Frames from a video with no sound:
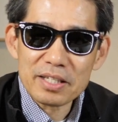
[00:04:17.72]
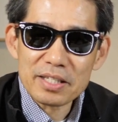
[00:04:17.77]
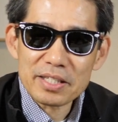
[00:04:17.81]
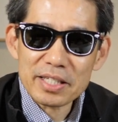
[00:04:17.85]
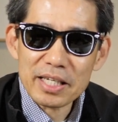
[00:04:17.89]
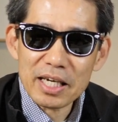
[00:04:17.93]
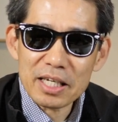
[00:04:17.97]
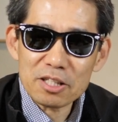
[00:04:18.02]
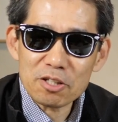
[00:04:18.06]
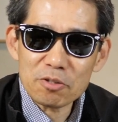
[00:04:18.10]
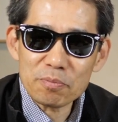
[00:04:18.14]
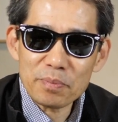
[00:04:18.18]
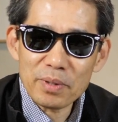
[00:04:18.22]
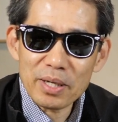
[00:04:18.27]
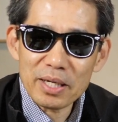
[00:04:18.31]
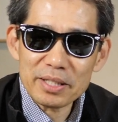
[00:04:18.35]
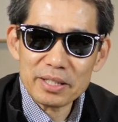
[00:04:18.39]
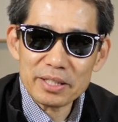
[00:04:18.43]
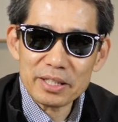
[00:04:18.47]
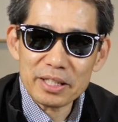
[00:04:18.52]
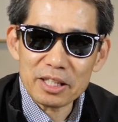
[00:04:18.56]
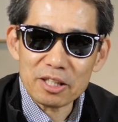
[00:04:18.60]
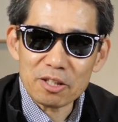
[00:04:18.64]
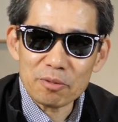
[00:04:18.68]

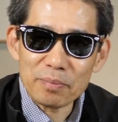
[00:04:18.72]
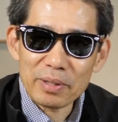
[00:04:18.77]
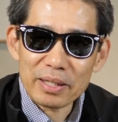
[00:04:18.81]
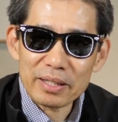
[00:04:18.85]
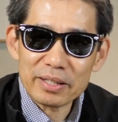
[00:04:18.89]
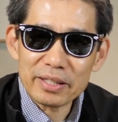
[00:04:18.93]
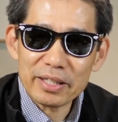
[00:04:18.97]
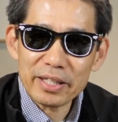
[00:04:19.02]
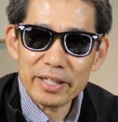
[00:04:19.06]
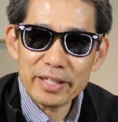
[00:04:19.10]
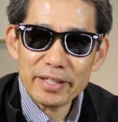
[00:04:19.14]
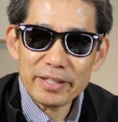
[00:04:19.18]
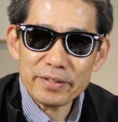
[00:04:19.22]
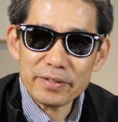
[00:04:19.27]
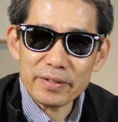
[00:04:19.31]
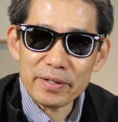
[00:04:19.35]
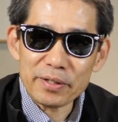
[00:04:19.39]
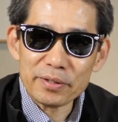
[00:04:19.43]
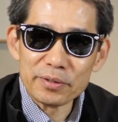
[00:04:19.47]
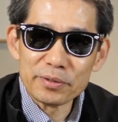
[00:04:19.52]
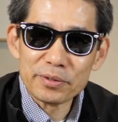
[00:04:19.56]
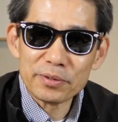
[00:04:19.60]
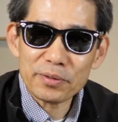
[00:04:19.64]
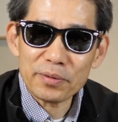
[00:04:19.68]
サードパーティーのバッテリー入
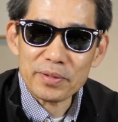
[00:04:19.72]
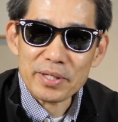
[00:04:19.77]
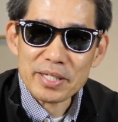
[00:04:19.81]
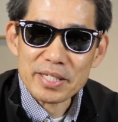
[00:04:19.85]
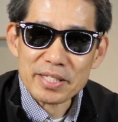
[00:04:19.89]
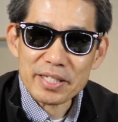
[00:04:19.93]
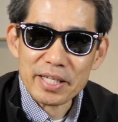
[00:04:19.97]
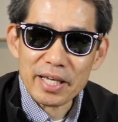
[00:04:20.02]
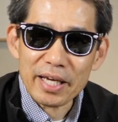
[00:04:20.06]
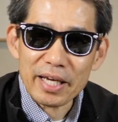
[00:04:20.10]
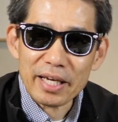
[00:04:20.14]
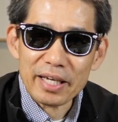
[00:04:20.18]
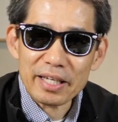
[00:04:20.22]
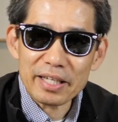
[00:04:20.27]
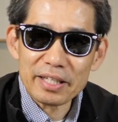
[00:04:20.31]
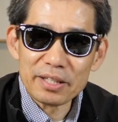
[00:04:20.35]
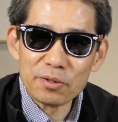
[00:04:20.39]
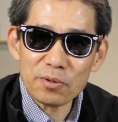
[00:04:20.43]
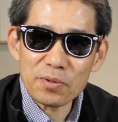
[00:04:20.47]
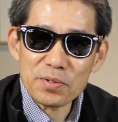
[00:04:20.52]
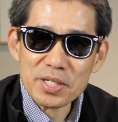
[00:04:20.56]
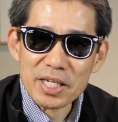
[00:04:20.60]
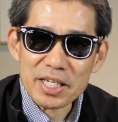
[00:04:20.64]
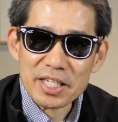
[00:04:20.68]
れるとですね、
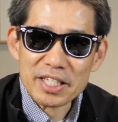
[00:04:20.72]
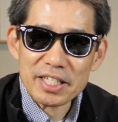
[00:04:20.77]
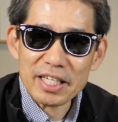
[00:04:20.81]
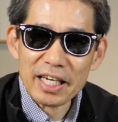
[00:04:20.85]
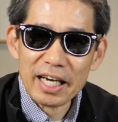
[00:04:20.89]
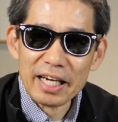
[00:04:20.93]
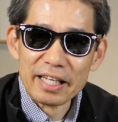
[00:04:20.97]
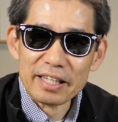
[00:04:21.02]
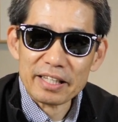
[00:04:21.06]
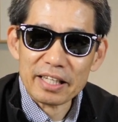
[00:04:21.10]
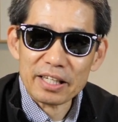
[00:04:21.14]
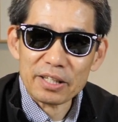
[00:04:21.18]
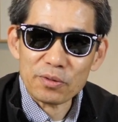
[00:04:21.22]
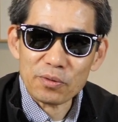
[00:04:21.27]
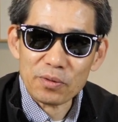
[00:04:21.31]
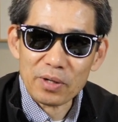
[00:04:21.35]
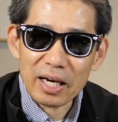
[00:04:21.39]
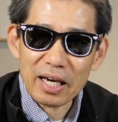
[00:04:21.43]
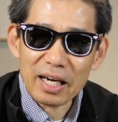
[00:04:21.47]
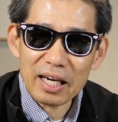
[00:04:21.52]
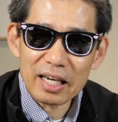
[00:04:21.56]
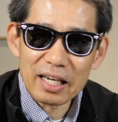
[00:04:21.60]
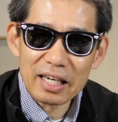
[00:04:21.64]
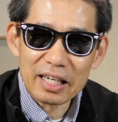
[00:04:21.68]
動作しなかったりと
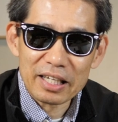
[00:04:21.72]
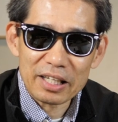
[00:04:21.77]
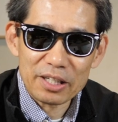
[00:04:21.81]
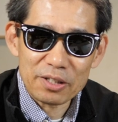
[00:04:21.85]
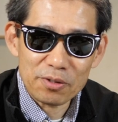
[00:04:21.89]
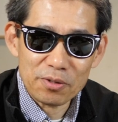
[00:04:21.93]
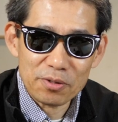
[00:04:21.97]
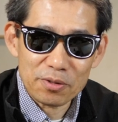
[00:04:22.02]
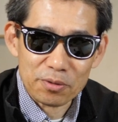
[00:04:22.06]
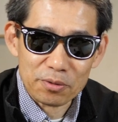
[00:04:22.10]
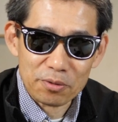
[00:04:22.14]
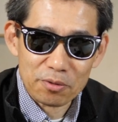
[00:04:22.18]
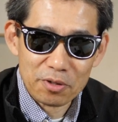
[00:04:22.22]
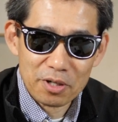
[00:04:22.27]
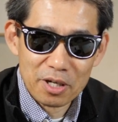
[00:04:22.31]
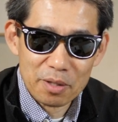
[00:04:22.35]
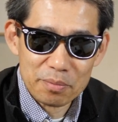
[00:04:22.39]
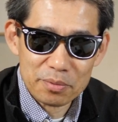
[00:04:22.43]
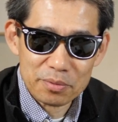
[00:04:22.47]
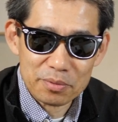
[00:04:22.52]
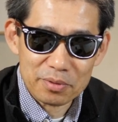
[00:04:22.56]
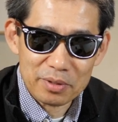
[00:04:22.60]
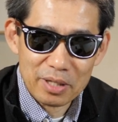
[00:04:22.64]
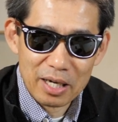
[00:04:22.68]
か、いろいろ
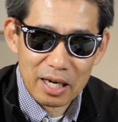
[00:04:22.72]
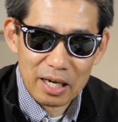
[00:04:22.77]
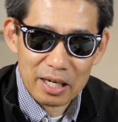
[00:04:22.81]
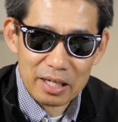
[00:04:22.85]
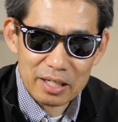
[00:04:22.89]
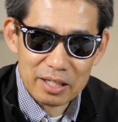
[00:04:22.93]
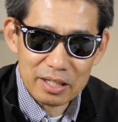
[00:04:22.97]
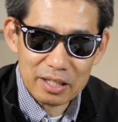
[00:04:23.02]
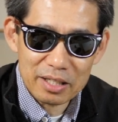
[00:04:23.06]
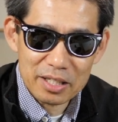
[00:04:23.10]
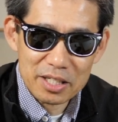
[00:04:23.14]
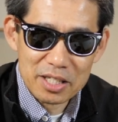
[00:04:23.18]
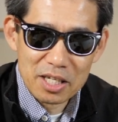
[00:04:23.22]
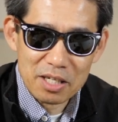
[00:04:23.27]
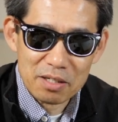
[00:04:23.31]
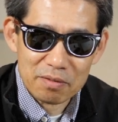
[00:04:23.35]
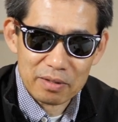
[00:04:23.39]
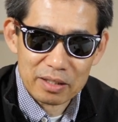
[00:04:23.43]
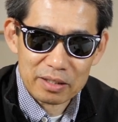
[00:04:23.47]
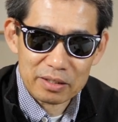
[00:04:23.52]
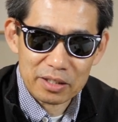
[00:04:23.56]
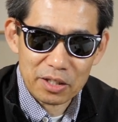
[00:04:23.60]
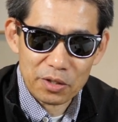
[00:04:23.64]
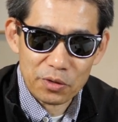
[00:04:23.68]
トラブルが以前
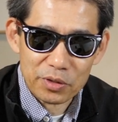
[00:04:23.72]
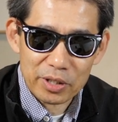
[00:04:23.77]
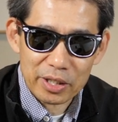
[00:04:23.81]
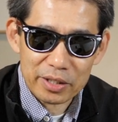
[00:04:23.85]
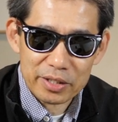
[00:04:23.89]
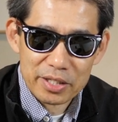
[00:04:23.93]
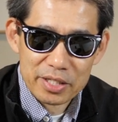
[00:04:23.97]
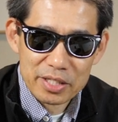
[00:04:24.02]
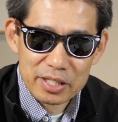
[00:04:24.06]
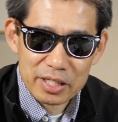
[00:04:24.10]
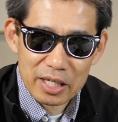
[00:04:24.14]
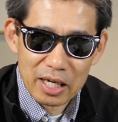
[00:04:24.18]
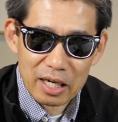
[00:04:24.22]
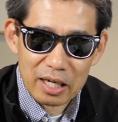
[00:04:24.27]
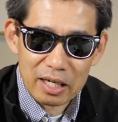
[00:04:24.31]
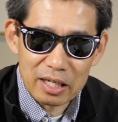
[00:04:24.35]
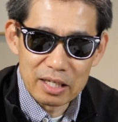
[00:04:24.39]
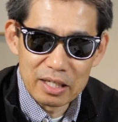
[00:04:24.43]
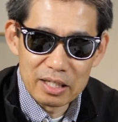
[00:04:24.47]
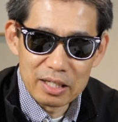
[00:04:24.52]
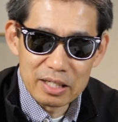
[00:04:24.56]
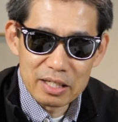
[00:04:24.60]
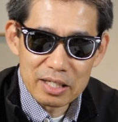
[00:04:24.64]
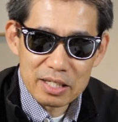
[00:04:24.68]
はあったようなんですが、
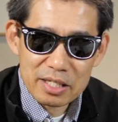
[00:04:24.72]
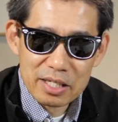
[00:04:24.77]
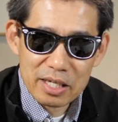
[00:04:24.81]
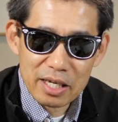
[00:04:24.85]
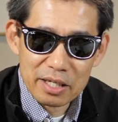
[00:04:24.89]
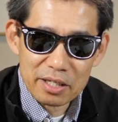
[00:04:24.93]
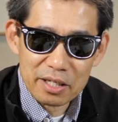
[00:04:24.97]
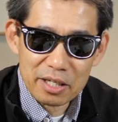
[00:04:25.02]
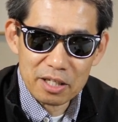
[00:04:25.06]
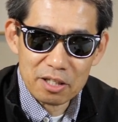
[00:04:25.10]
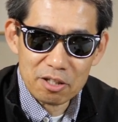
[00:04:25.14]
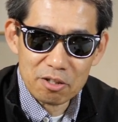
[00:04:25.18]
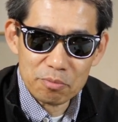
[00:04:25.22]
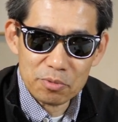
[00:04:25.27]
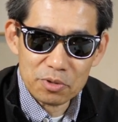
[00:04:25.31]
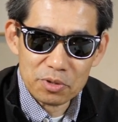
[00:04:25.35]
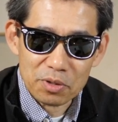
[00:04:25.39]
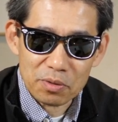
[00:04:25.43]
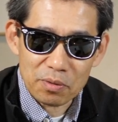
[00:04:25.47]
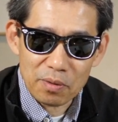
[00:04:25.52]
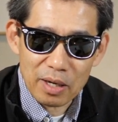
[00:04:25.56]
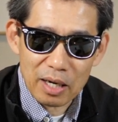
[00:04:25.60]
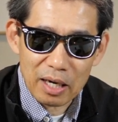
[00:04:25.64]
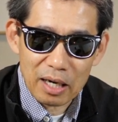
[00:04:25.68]
最近のも
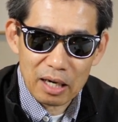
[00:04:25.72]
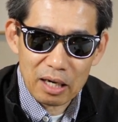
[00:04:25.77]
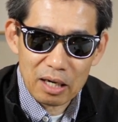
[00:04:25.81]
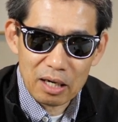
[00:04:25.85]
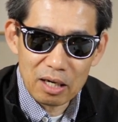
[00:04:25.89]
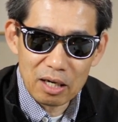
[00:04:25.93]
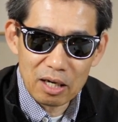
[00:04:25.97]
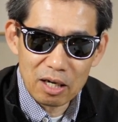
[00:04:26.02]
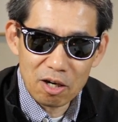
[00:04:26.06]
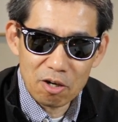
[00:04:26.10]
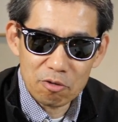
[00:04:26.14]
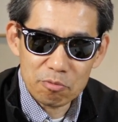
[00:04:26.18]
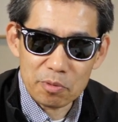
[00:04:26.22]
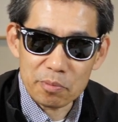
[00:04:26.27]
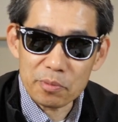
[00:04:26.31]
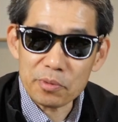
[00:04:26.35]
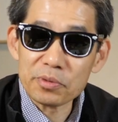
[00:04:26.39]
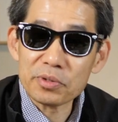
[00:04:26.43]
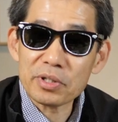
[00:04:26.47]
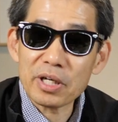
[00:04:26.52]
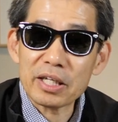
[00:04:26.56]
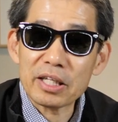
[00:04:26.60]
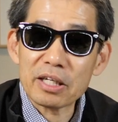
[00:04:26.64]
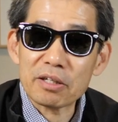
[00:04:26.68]
のはほぼ
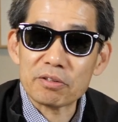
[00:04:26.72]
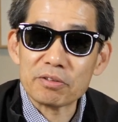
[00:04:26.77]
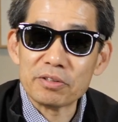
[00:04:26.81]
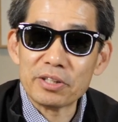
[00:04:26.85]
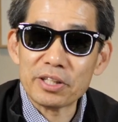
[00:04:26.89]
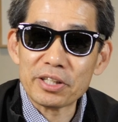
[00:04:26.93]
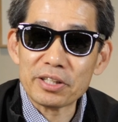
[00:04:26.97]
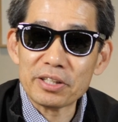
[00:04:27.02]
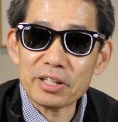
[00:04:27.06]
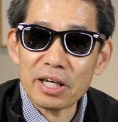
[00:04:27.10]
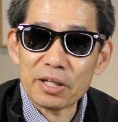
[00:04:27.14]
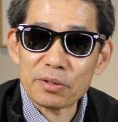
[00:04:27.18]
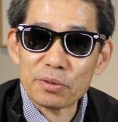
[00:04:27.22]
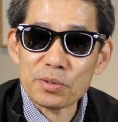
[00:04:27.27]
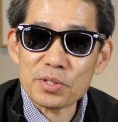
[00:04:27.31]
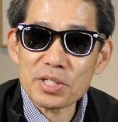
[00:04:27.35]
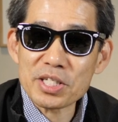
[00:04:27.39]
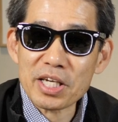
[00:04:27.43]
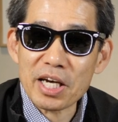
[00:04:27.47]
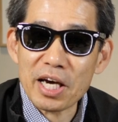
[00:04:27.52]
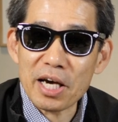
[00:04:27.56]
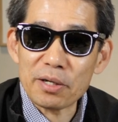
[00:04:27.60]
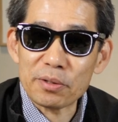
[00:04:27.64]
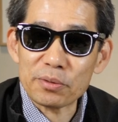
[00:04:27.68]
問題なく
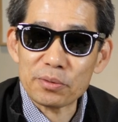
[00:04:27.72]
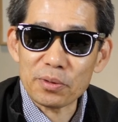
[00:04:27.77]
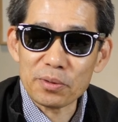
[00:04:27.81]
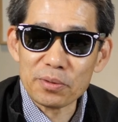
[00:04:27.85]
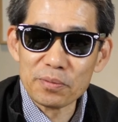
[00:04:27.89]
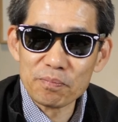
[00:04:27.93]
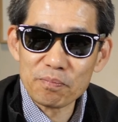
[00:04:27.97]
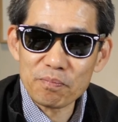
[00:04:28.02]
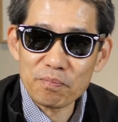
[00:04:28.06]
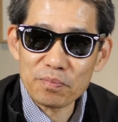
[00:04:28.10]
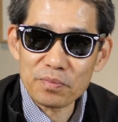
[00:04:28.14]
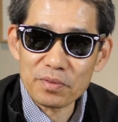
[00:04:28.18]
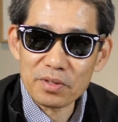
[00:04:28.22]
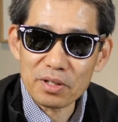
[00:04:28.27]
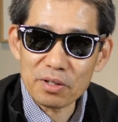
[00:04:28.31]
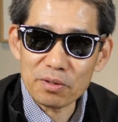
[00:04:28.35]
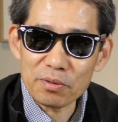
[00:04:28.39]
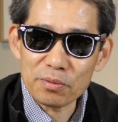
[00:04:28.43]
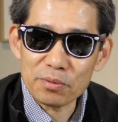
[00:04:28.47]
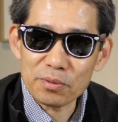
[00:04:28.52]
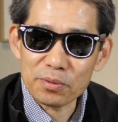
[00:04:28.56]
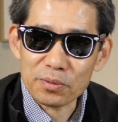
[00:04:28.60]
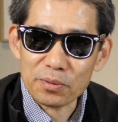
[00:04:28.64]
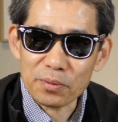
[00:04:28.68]
使えると
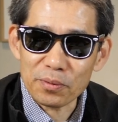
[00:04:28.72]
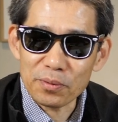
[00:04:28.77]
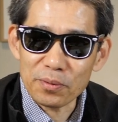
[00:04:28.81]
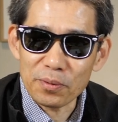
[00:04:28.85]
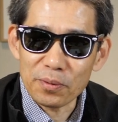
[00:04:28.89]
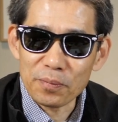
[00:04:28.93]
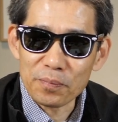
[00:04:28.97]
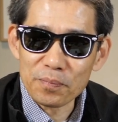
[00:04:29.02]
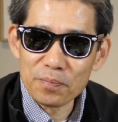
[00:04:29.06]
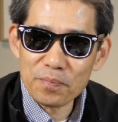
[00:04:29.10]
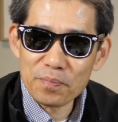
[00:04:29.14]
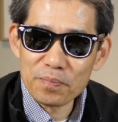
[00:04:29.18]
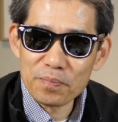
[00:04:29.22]
いうことを